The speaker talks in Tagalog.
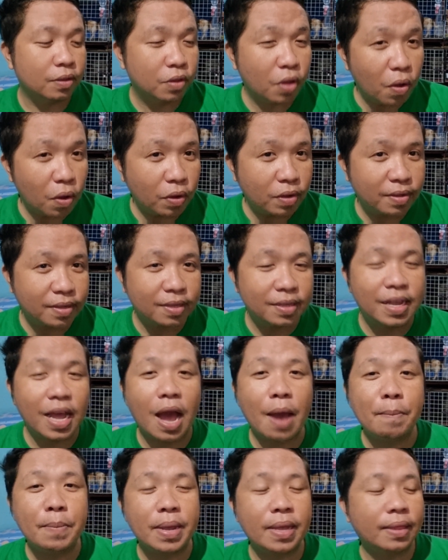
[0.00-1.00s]
dogs
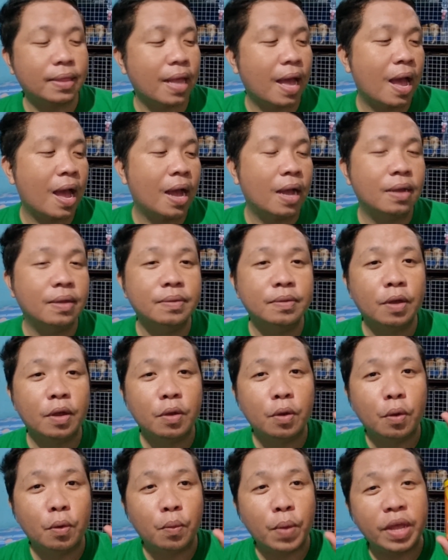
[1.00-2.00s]
gamit ang
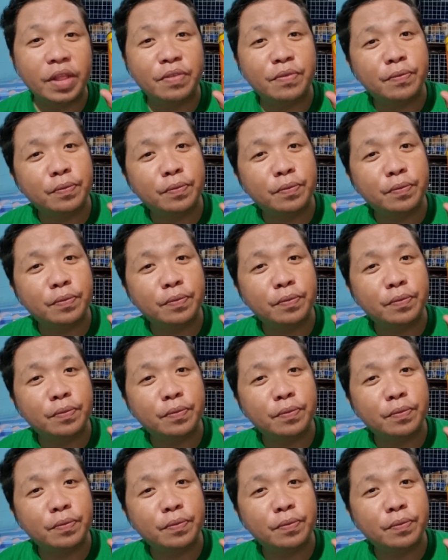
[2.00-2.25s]
wet